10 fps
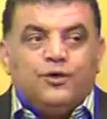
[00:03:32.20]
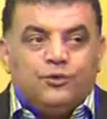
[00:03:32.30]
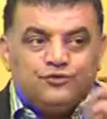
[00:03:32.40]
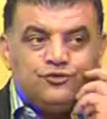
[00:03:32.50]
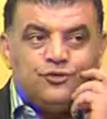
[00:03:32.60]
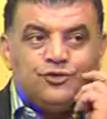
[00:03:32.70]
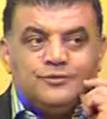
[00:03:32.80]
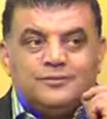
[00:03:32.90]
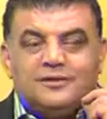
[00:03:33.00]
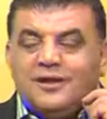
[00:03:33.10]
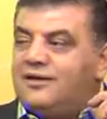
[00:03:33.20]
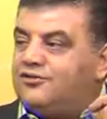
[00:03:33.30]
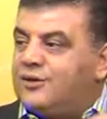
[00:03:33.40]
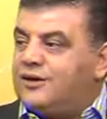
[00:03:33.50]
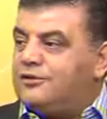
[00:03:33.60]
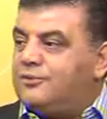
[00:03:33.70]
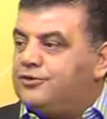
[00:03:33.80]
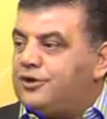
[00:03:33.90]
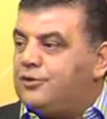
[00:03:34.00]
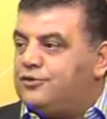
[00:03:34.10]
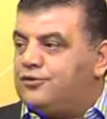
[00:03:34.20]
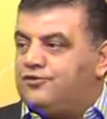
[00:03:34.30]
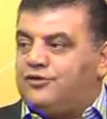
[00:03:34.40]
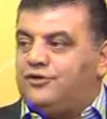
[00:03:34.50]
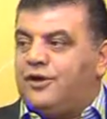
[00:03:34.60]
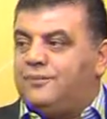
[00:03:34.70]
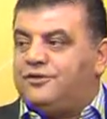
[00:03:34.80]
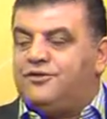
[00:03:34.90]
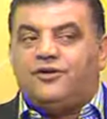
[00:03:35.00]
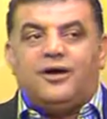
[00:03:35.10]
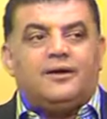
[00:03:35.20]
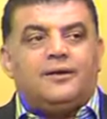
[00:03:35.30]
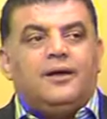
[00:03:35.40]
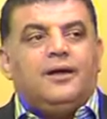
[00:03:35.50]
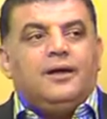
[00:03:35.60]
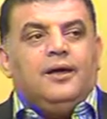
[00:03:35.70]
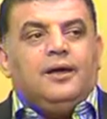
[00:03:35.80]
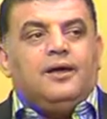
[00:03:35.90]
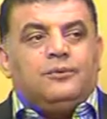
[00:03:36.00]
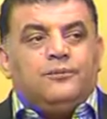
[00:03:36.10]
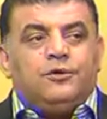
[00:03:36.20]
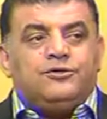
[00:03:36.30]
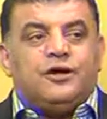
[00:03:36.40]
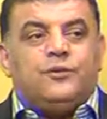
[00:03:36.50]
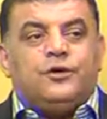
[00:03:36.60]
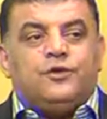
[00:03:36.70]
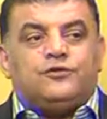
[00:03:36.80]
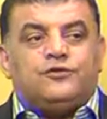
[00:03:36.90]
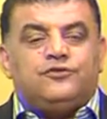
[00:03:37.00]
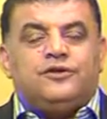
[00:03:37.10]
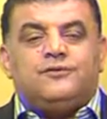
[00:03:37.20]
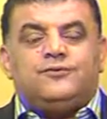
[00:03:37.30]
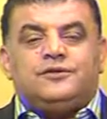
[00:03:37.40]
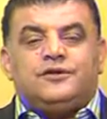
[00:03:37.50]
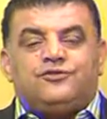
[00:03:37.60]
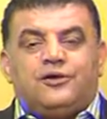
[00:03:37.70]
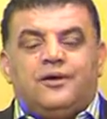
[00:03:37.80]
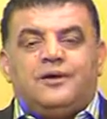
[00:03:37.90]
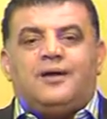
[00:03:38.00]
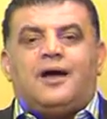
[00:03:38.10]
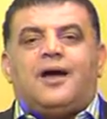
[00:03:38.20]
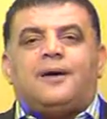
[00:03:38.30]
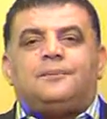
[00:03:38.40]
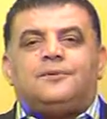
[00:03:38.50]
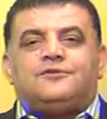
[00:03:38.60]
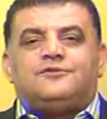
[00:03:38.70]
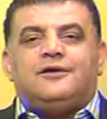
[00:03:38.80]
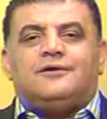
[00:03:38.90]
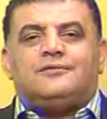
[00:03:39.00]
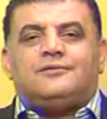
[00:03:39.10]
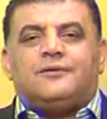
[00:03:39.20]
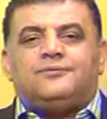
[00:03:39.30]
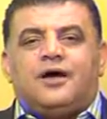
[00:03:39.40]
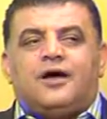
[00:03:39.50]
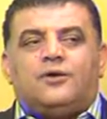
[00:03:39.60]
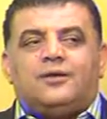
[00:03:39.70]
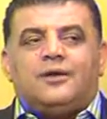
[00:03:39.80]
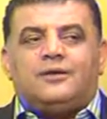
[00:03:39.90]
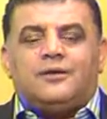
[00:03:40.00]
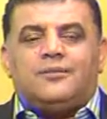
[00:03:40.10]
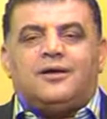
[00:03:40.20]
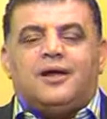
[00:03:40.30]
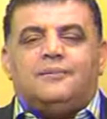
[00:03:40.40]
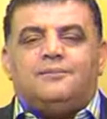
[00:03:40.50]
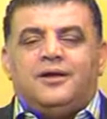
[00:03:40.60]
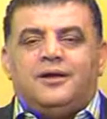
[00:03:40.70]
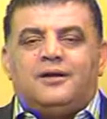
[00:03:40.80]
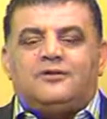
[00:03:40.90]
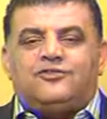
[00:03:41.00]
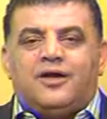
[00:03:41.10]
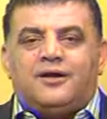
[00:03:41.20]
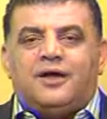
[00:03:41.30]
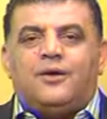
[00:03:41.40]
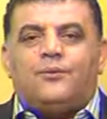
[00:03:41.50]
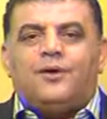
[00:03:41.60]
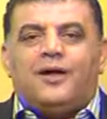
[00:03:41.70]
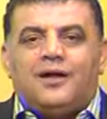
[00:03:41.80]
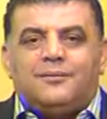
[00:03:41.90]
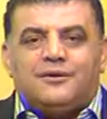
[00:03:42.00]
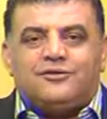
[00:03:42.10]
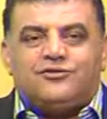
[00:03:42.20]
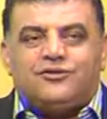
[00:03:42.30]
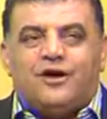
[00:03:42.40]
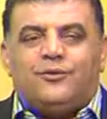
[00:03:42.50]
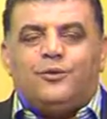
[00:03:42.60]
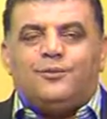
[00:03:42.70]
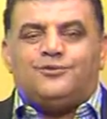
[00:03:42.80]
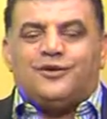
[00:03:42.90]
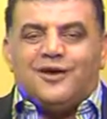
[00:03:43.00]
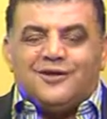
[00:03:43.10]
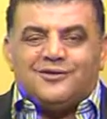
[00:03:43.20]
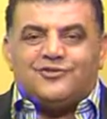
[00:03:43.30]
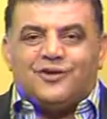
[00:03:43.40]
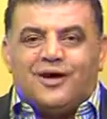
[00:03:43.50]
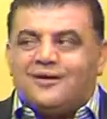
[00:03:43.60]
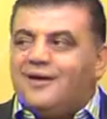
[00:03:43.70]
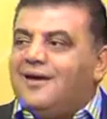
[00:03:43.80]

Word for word: وجوههم بتلاقي شويه بودره واكسجين وعم بتشقر البودرة والأكسجين في التشقير عم بتزيد تفاعل الكيميكال بين الشعرة والحلمة الشعر وبصيلة الشعر